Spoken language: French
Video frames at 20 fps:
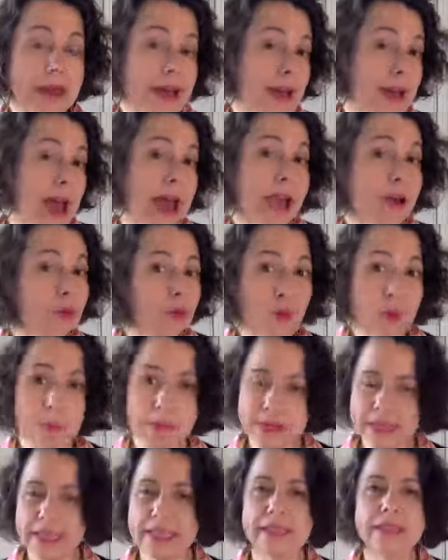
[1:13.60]

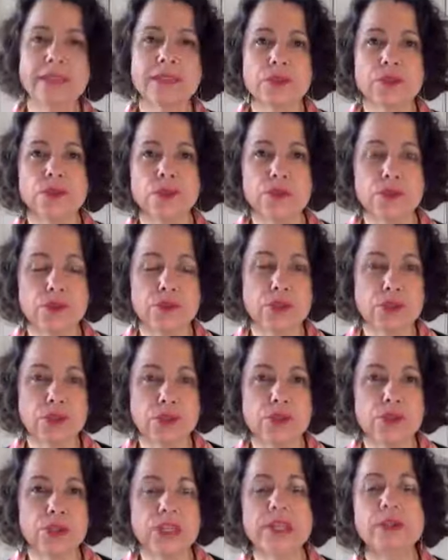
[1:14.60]
accomplir ce
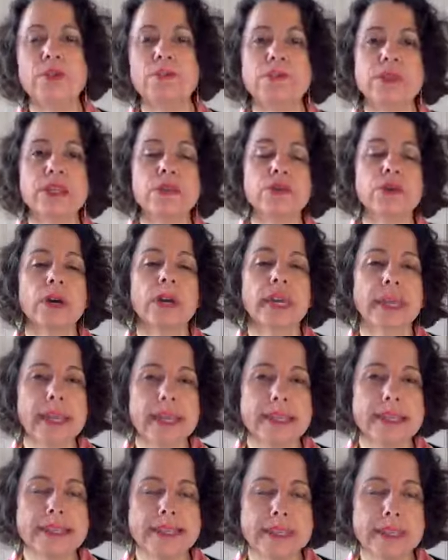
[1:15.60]
que j'ai envie de
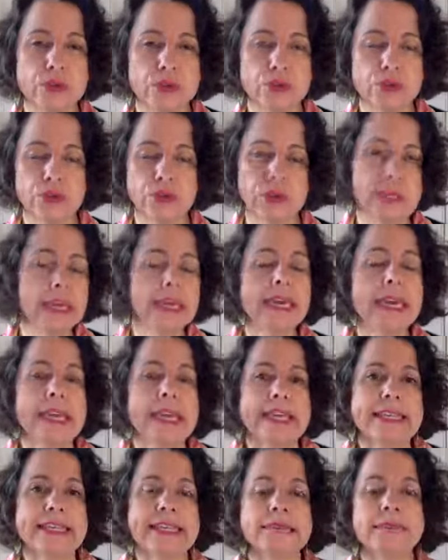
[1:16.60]
réaliser aujourd'hui
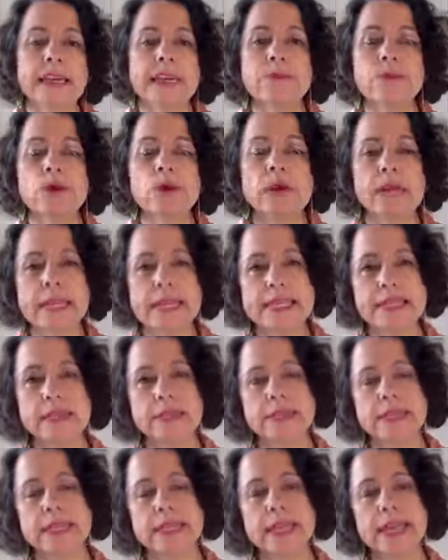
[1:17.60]
c'est vraiment
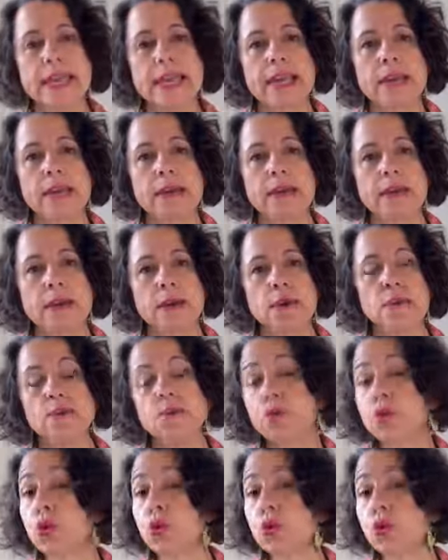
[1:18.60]
essentiel euh,
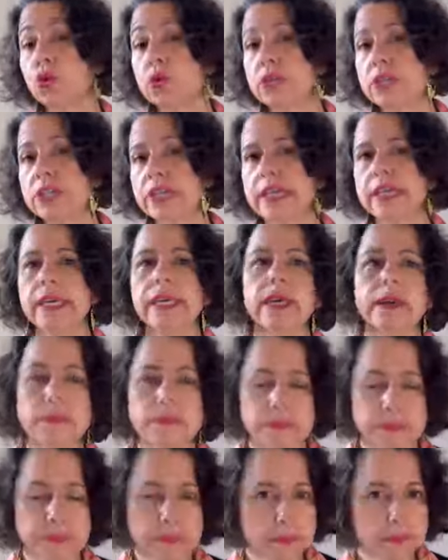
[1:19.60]
pour le coaching
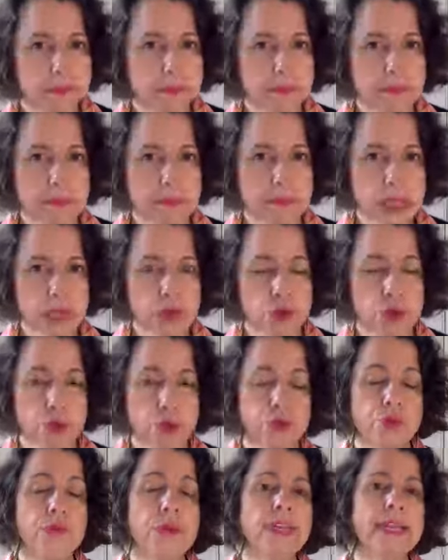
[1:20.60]
de
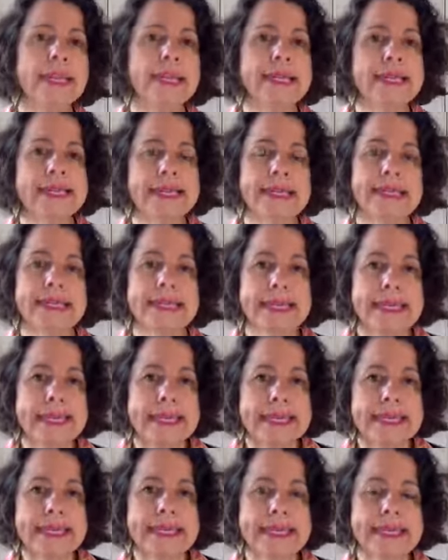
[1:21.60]
trouver quelqu'un
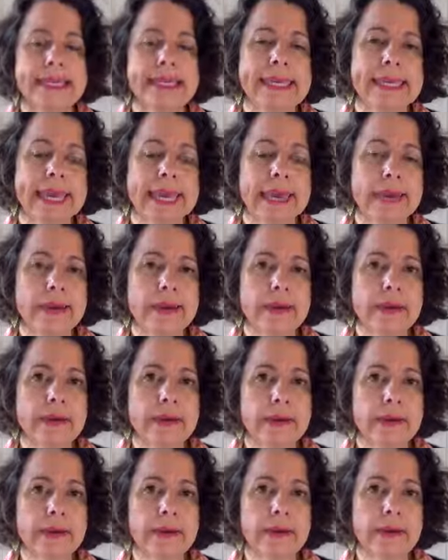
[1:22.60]
qui
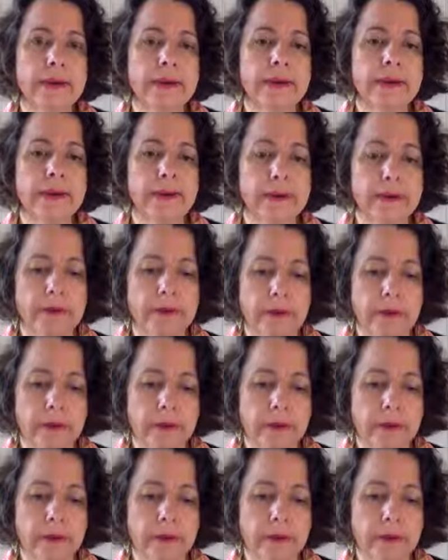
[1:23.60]
euh,